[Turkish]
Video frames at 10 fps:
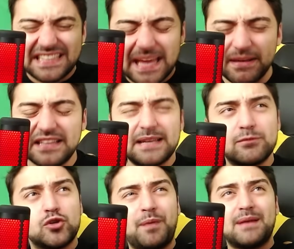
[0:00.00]
Yemin ederim
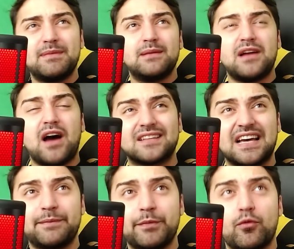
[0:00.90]
Süpermen'e bile
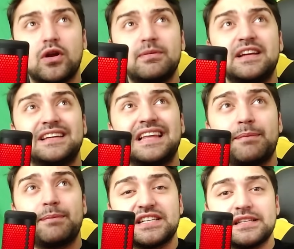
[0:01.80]
atar yapıp ona bile gider
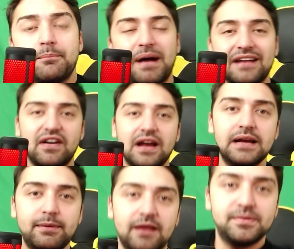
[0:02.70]
yapacak. Bak
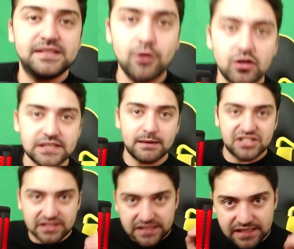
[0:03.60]
vallahi bak bizde olsa bak
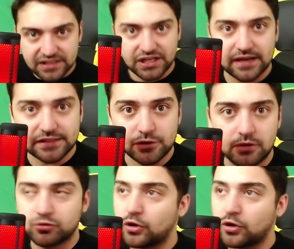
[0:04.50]
ciddi şakası söylüyorum.